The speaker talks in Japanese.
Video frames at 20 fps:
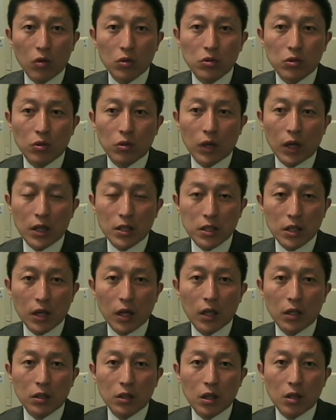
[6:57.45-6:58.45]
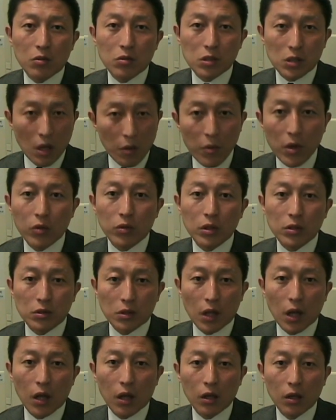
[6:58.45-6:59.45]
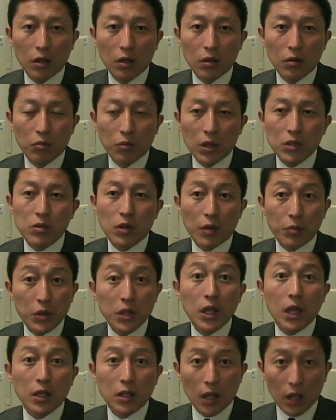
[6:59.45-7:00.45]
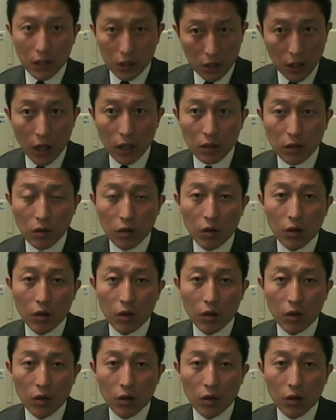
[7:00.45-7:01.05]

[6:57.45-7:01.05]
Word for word: その勝ち上がっていく様をですねまずは見ていただきたい